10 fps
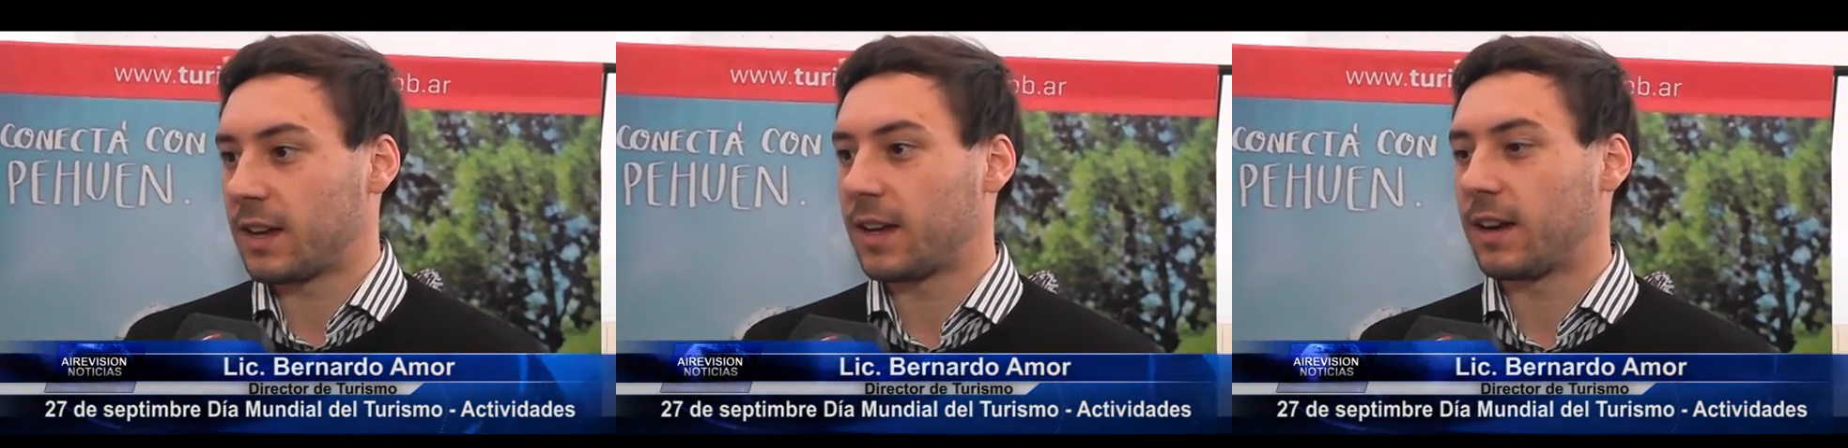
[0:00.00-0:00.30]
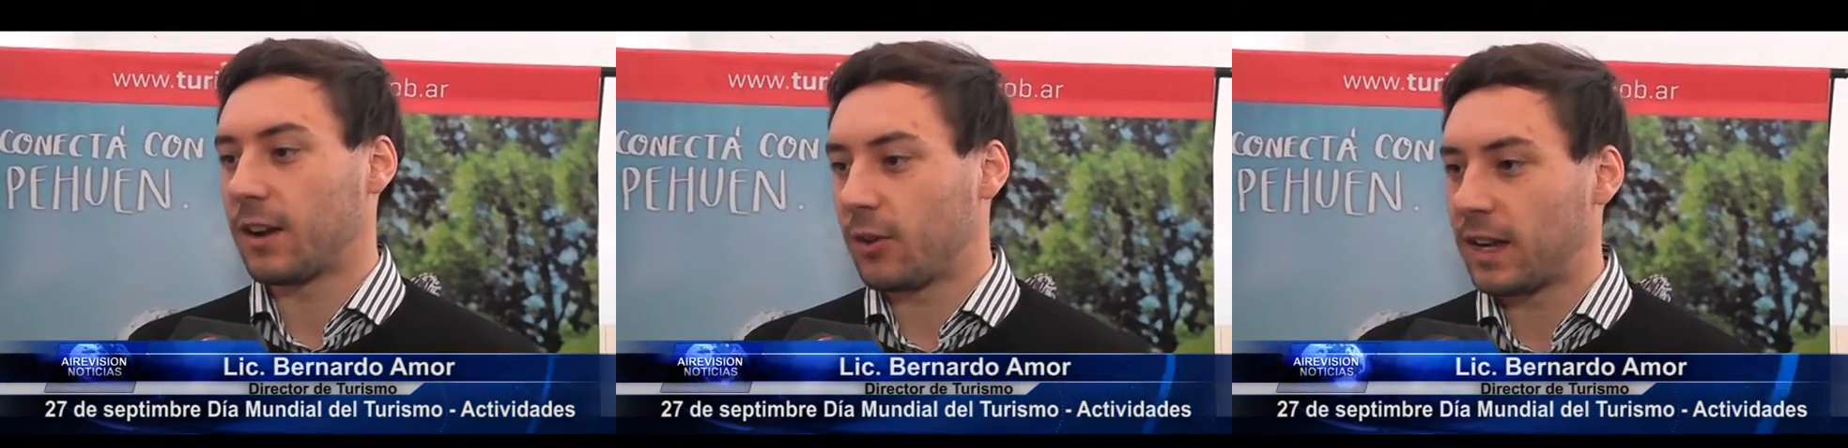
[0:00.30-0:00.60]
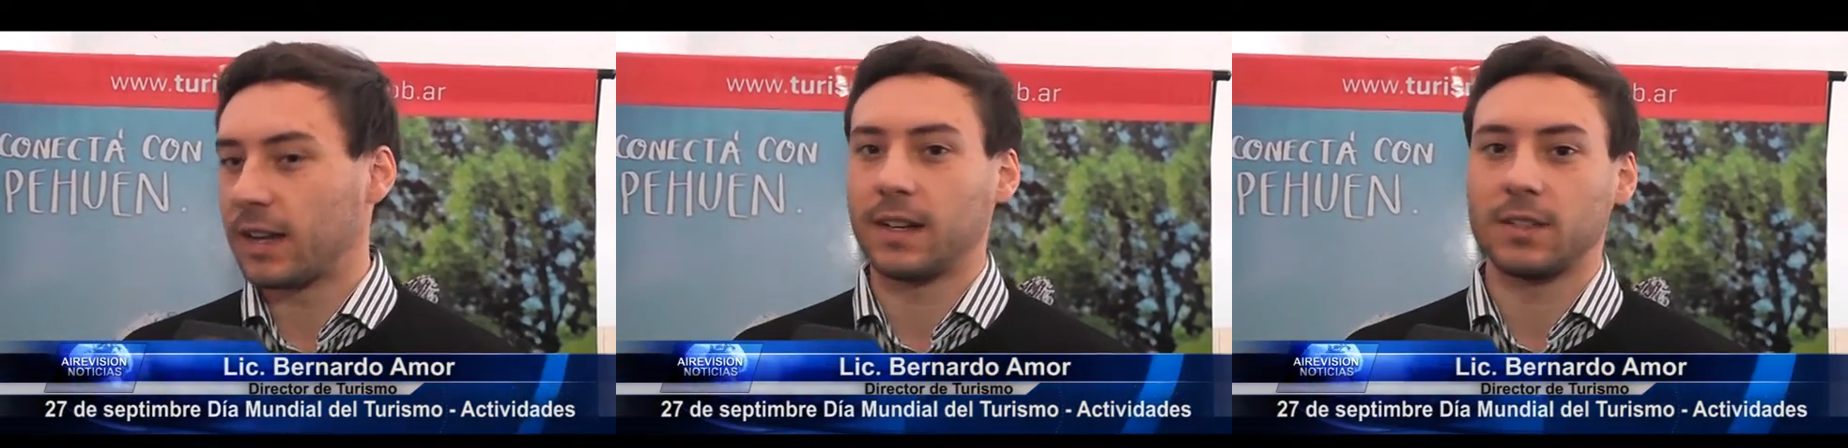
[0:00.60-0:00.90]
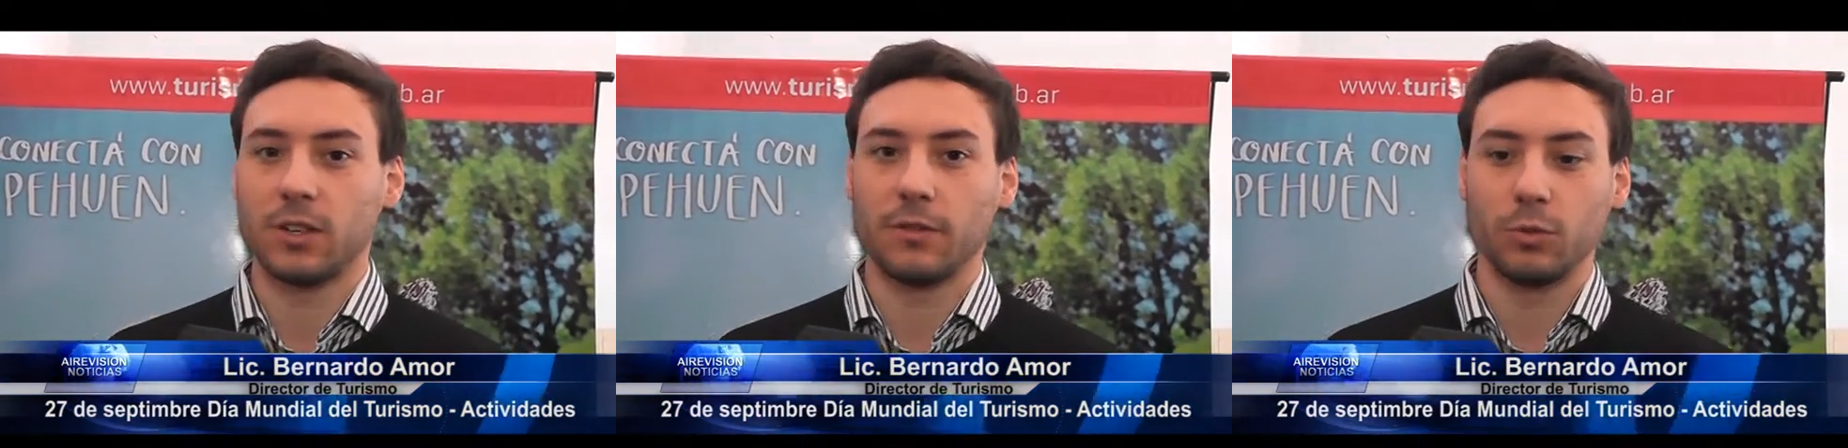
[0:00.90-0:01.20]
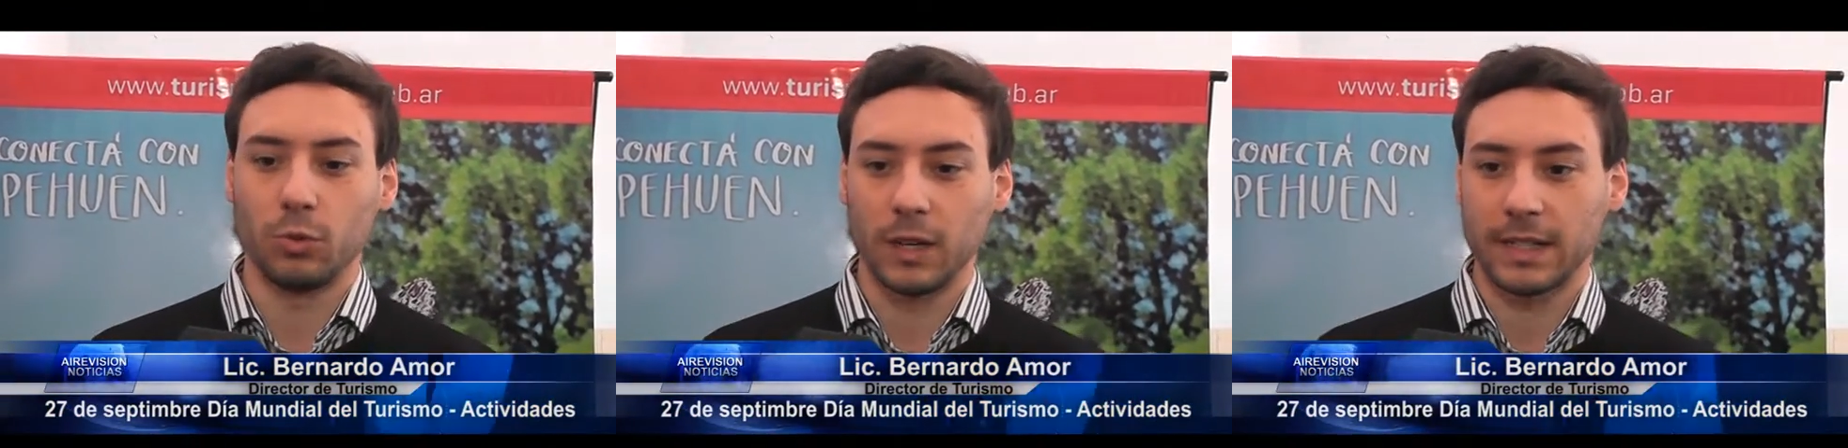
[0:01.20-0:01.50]
dejarle algo a las generaciones
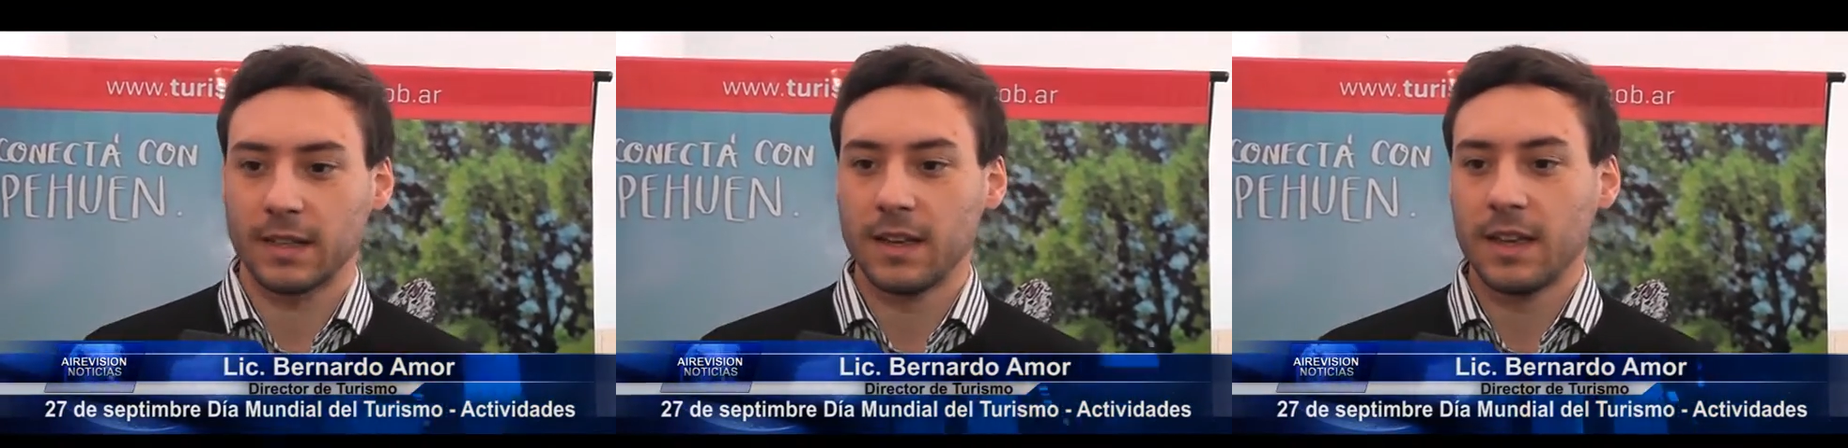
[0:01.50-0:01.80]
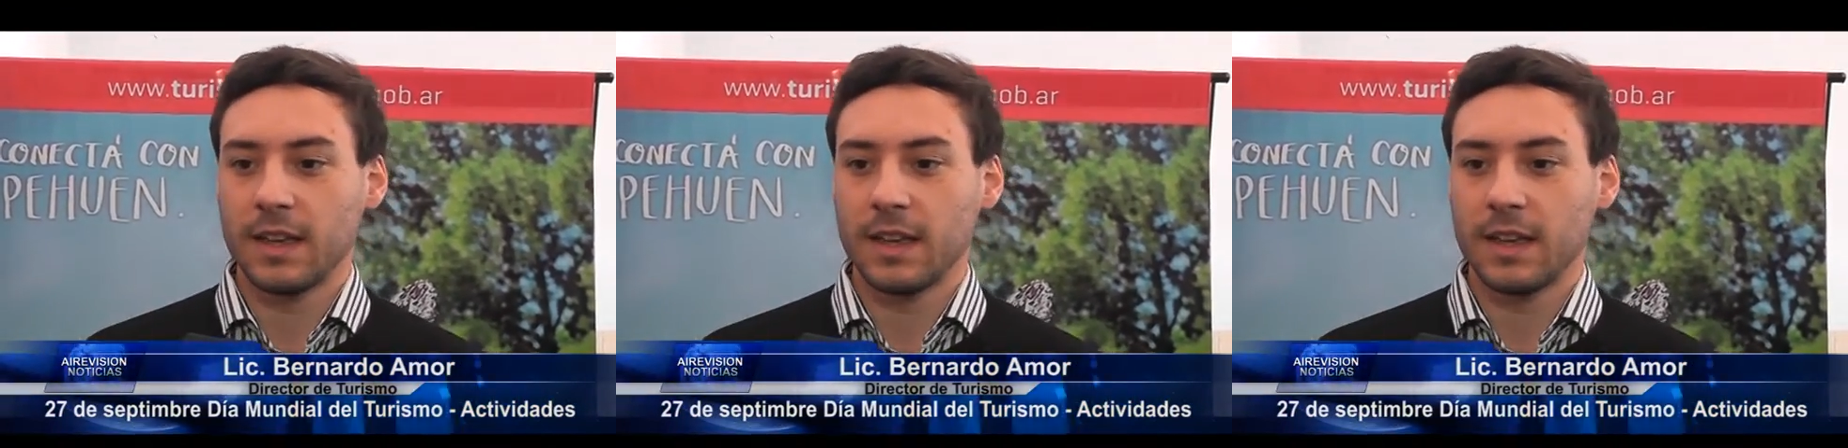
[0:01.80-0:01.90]
futuras